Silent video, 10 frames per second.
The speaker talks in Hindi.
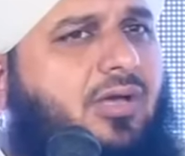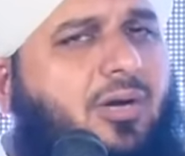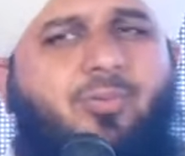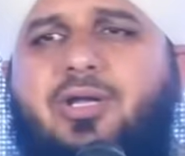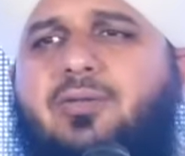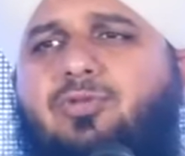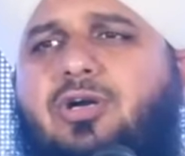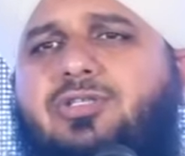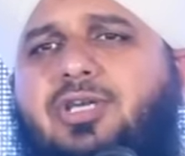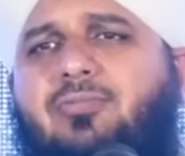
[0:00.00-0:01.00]
हमारे
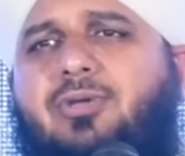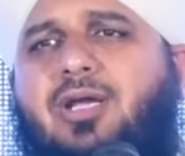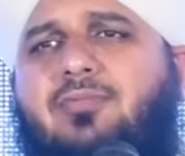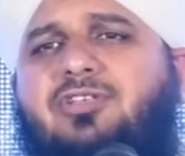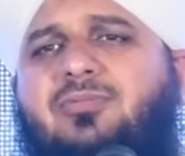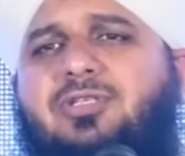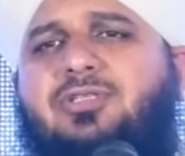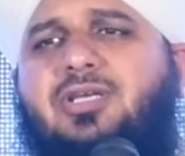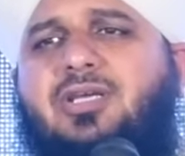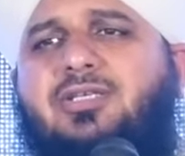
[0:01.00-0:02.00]
माशरे में हम
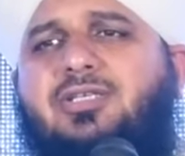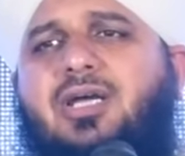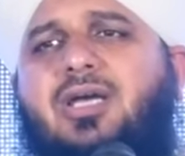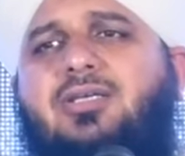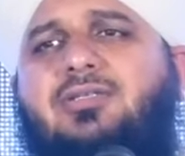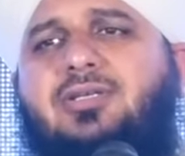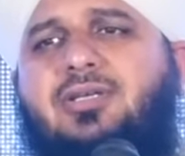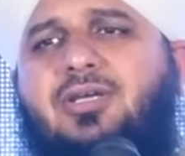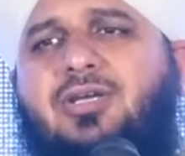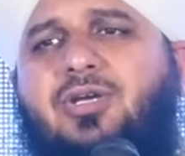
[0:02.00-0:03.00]
समझते हैं
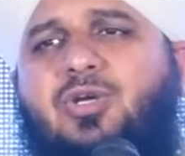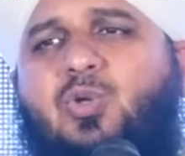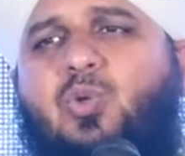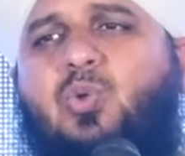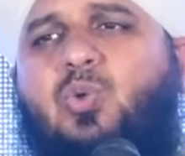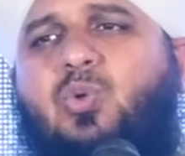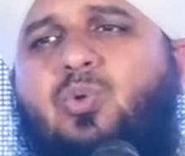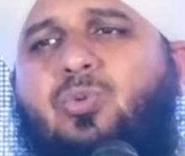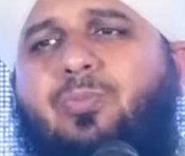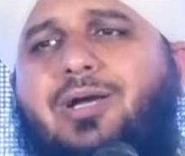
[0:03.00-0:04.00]
शायद लोगों
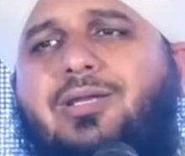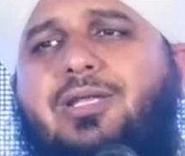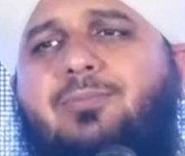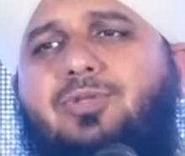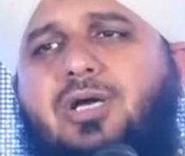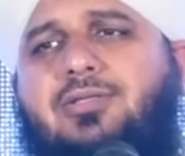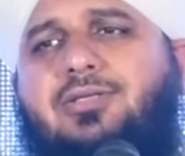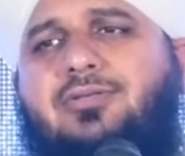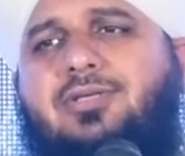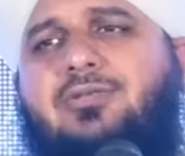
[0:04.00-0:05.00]
को माली
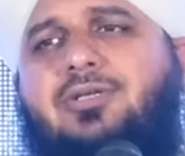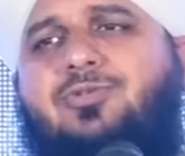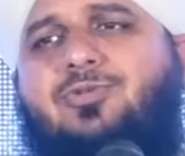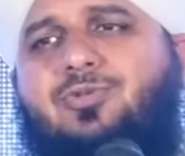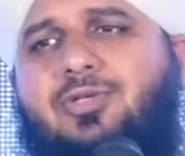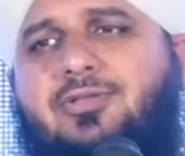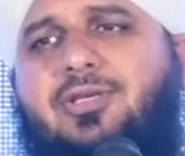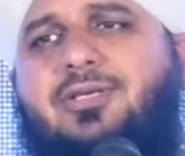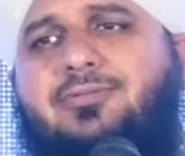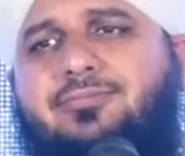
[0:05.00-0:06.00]
इमदाद की ज़्यादा ज़रूरत है